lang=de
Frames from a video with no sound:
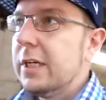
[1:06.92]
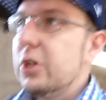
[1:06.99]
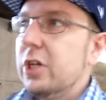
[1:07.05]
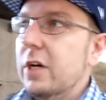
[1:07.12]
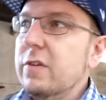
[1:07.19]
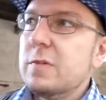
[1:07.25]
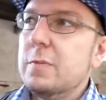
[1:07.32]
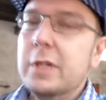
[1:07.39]

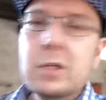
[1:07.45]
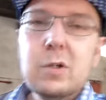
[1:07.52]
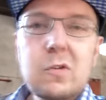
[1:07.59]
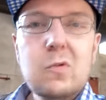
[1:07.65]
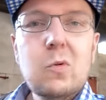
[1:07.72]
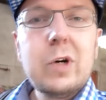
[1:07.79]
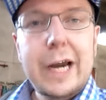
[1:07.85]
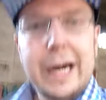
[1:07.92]
Geschäftsbedingungen
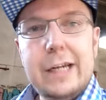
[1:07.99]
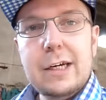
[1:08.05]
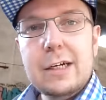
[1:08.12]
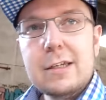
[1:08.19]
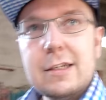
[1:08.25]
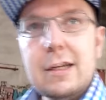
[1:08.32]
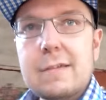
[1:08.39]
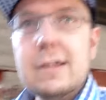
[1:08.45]
so
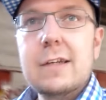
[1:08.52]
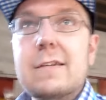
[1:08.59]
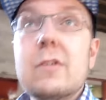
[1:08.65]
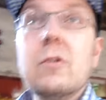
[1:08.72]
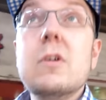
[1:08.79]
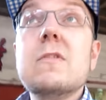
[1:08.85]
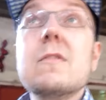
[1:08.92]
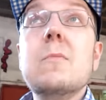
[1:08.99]
geändert, dass die jetzt ein
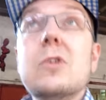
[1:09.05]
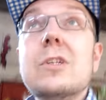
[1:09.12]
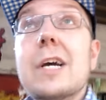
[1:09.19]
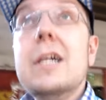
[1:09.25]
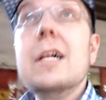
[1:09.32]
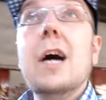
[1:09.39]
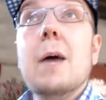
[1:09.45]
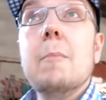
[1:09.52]
neues
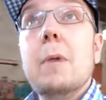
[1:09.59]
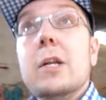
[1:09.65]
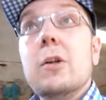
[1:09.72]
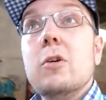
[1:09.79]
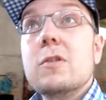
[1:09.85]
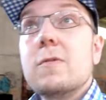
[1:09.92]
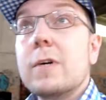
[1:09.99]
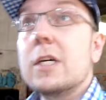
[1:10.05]
Modell haben, ein
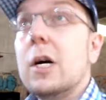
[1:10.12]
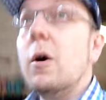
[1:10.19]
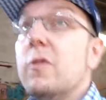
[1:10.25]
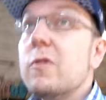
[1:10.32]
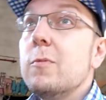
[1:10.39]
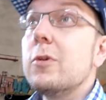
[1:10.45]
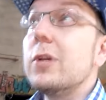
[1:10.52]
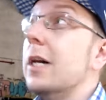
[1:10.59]
neues
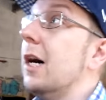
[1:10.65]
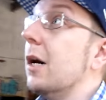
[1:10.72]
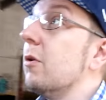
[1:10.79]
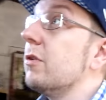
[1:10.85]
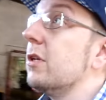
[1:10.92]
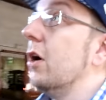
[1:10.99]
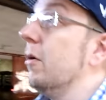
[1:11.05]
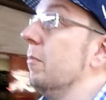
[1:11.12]
Verkaufsmodell.
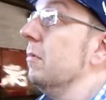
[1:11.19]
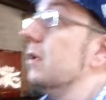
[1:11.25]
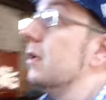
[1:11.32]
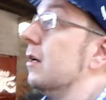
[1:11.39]
Hallo Tauben.